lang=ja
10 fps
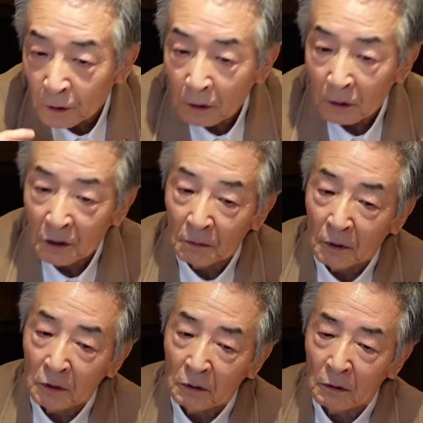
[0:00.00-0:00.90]
で一番
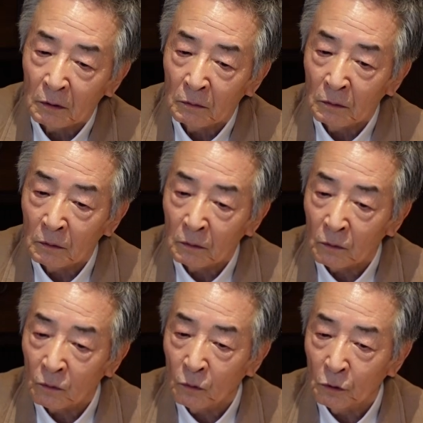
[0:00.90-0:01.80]
あ
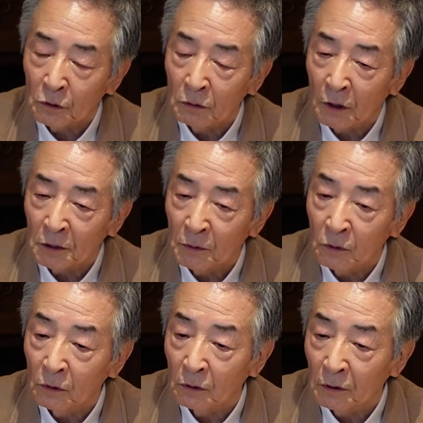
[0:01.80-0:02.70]
の今年の初めの
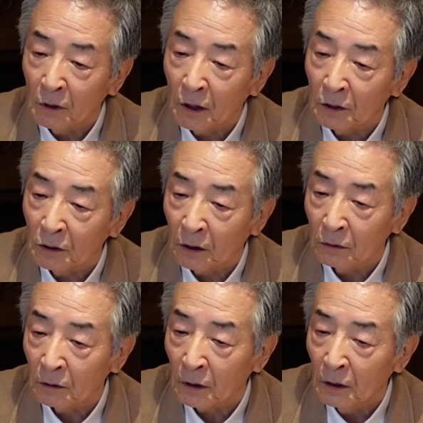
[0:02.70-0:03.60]
頃電話かかってきた
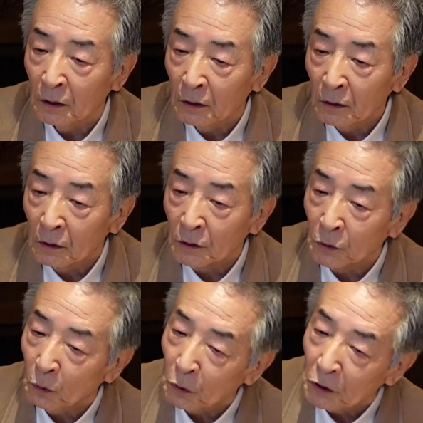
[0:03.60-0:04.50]
時は、はい、
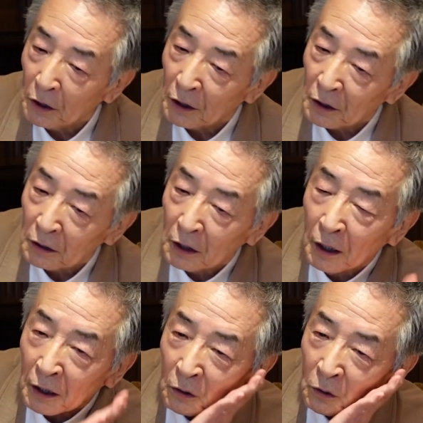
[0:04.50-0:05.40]
横に寝て
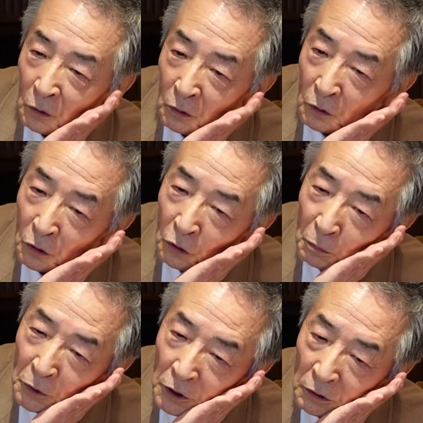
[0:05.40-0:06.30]
てこう
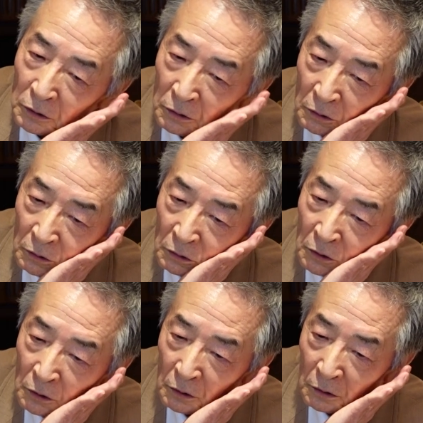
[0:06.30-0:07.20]
ほっぺたをその
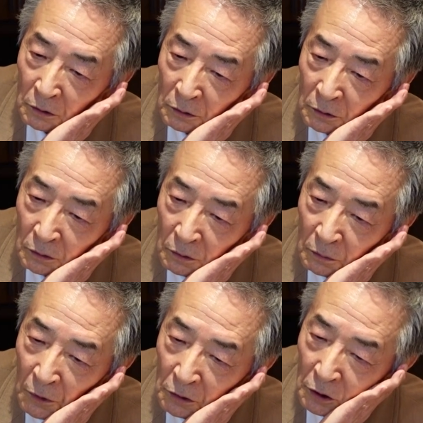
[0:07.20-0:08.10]

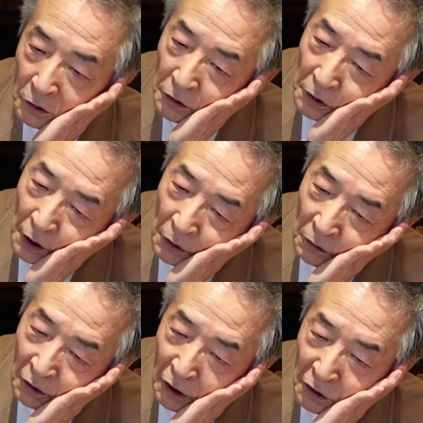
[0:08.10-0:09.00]
枕につけたよ
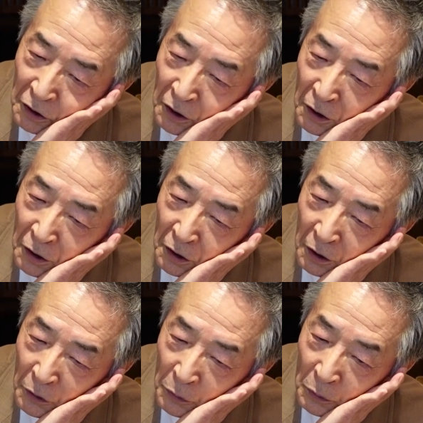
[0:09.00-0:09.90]
うな感じで
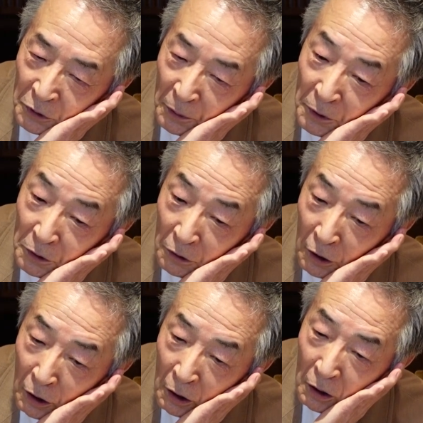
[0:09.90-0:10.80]
あの喋ってるか
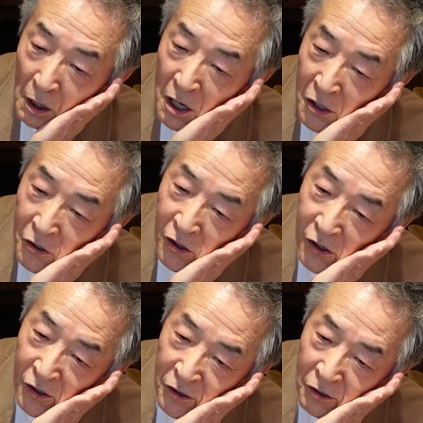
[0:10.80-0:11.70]
ら「
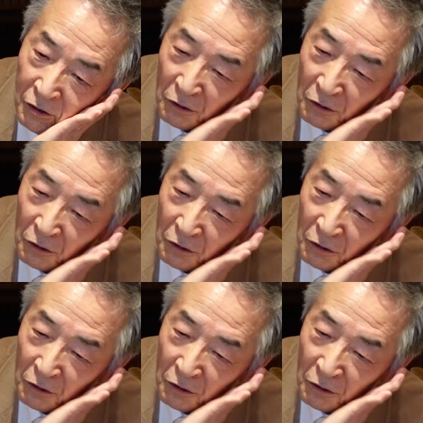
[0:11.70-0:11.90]
エルゲレス」っ